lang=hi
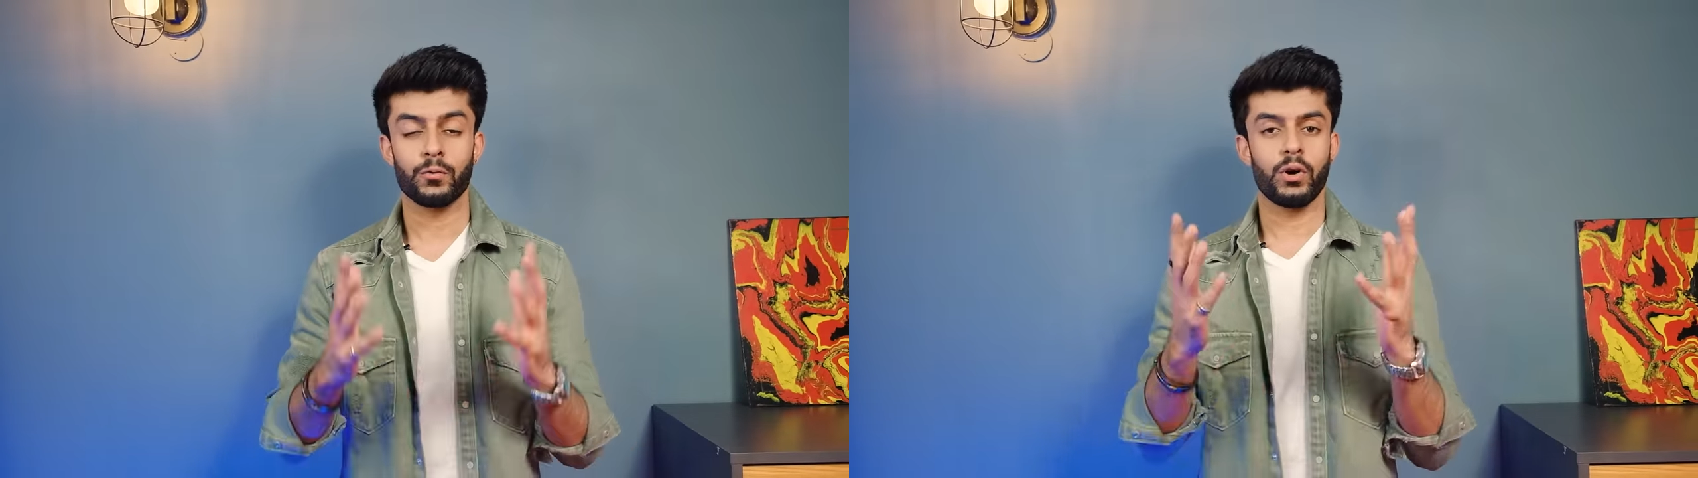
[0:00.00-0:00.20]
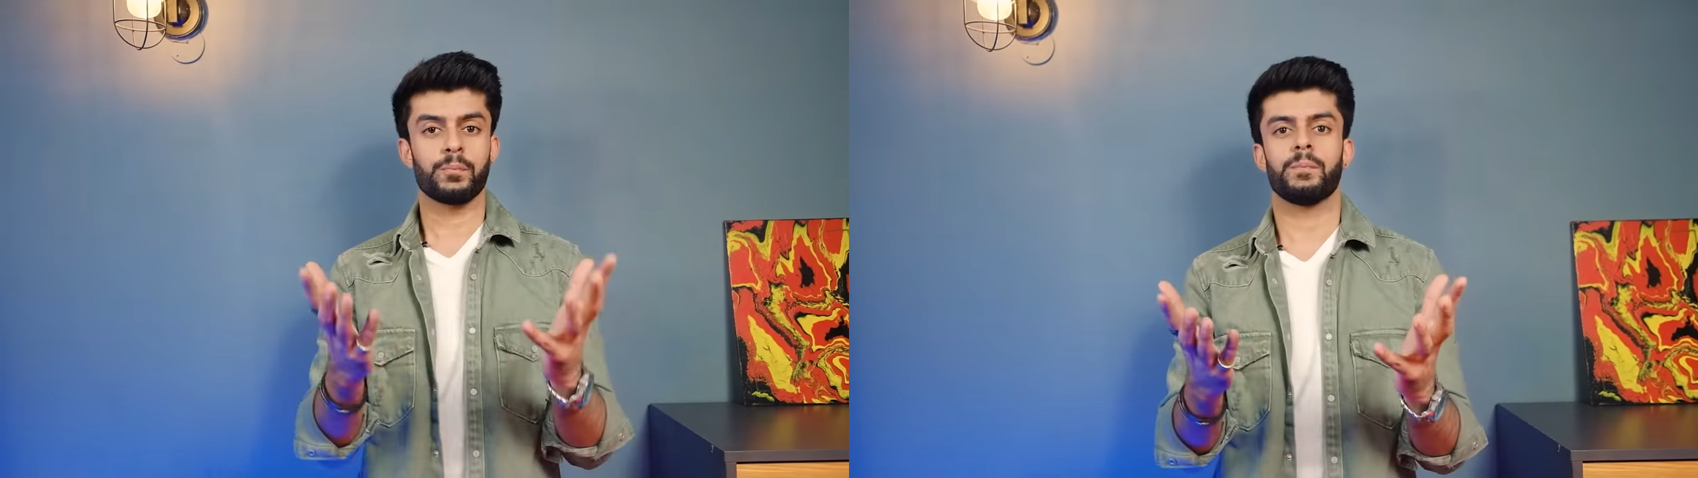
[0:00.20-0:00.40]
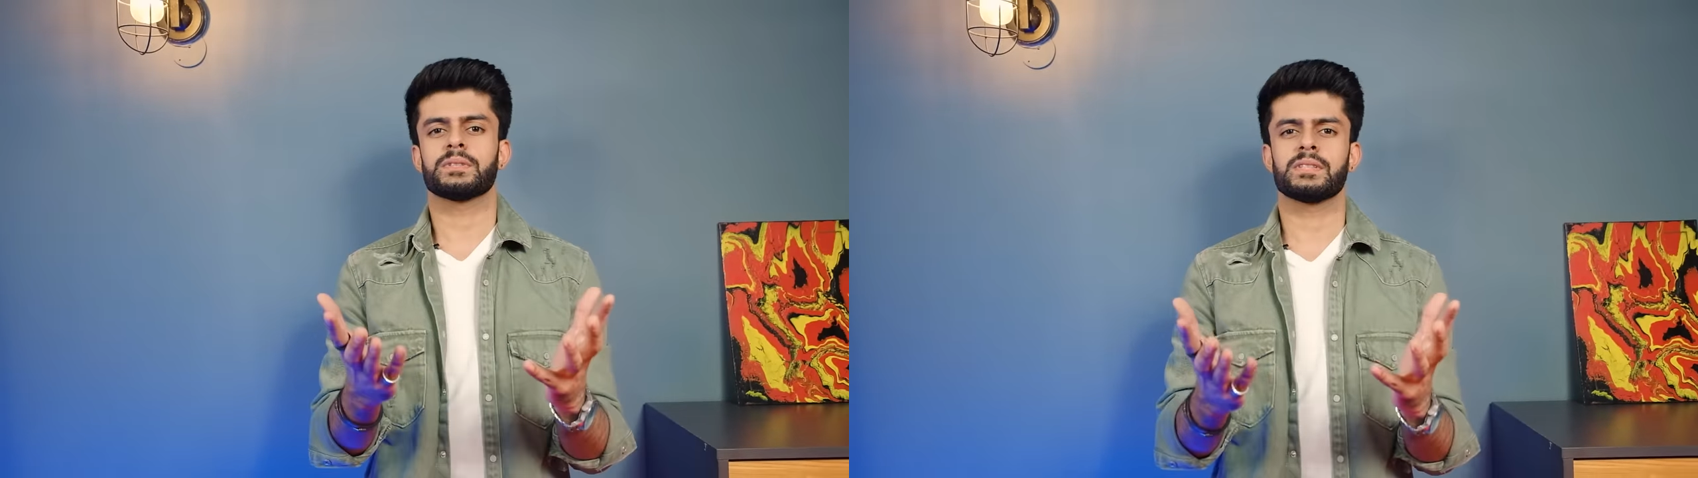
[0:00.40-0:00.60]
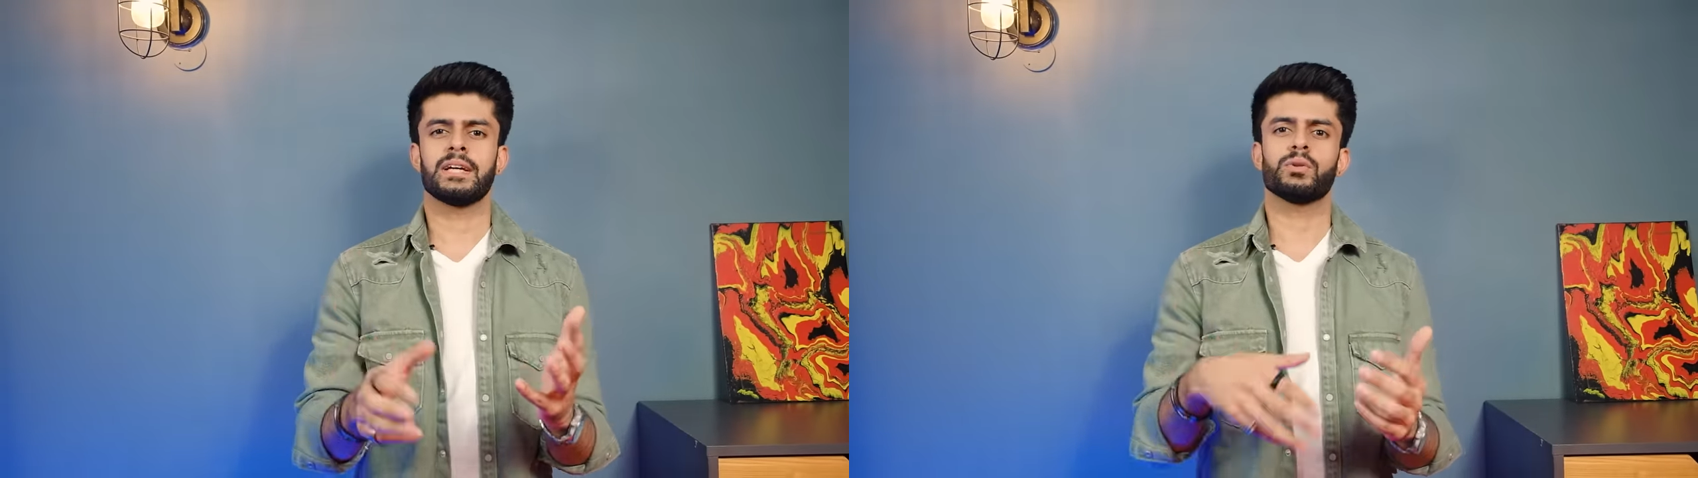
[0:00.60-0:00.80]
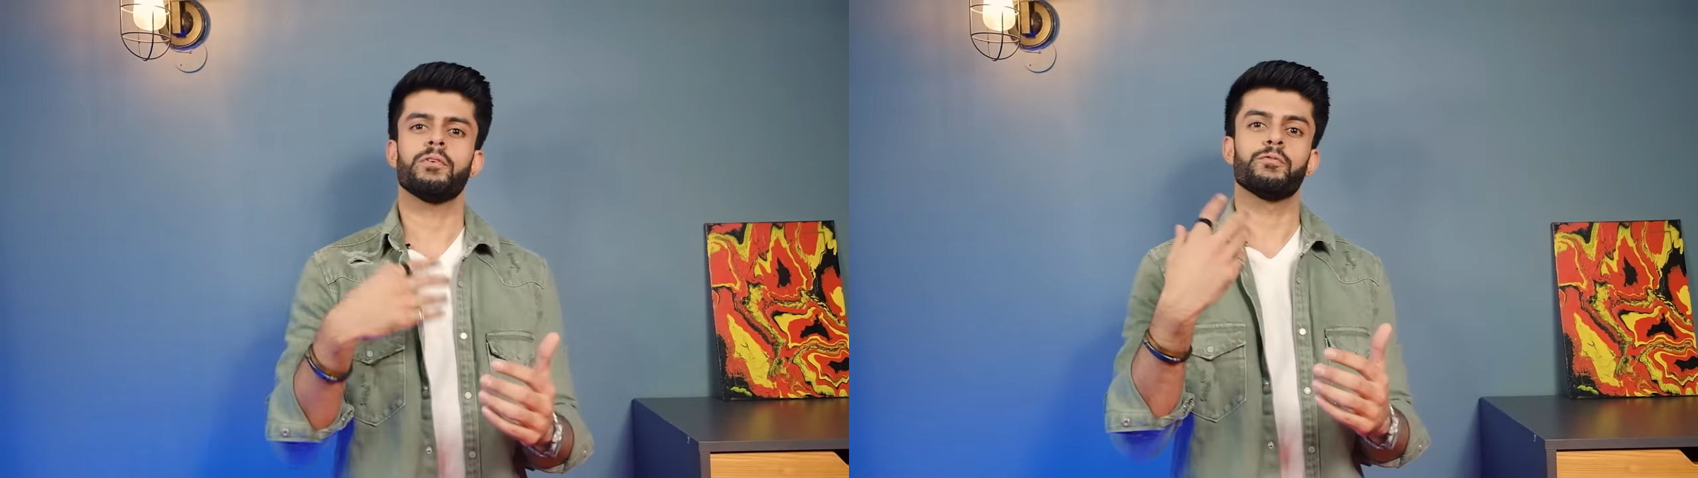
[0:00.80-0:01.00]
वो आपको पसंद
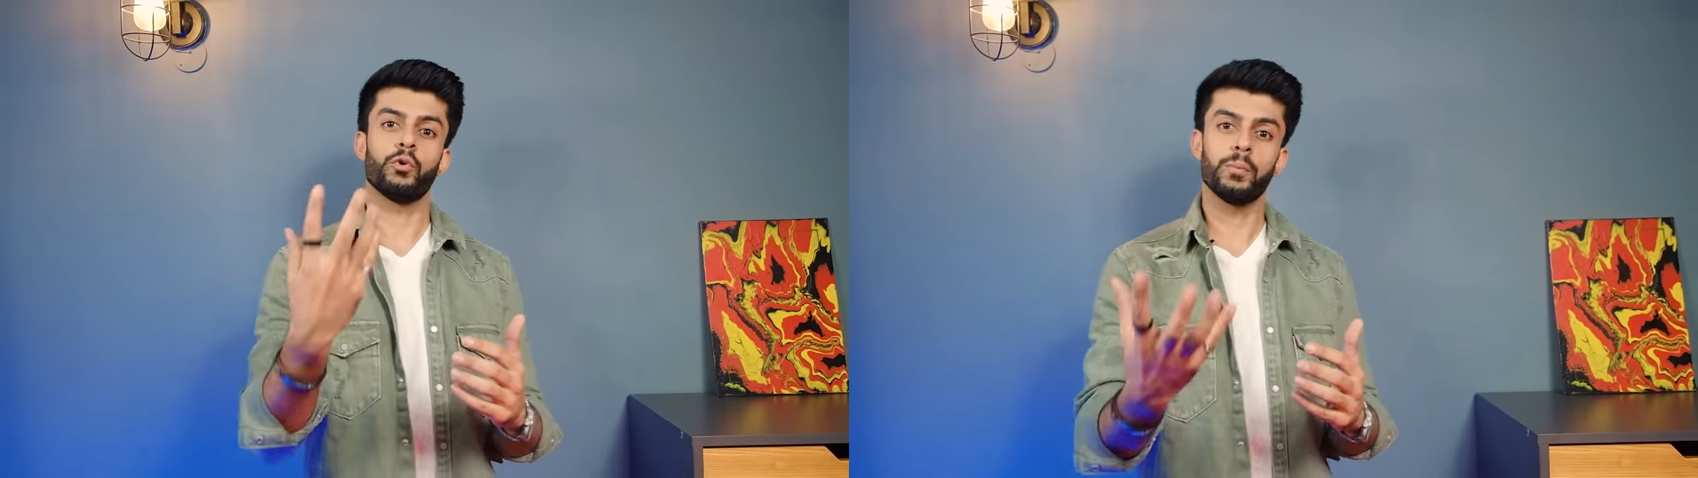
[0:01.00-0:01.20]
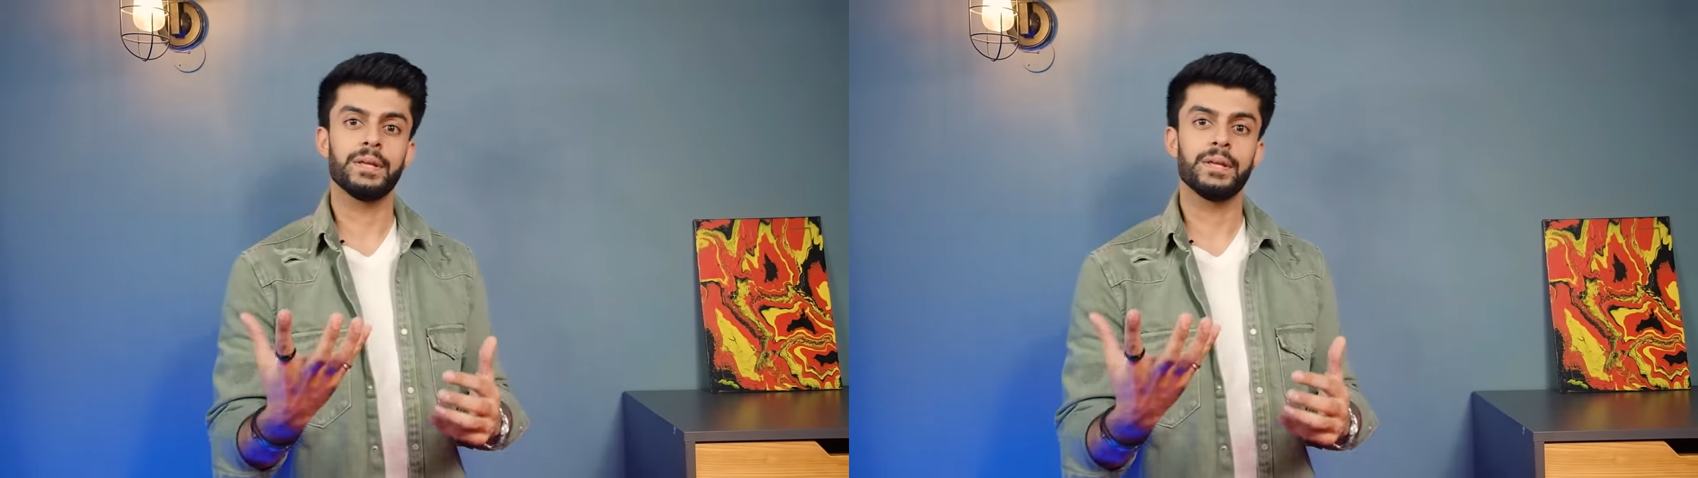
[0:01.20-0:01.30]
आए तो आप वो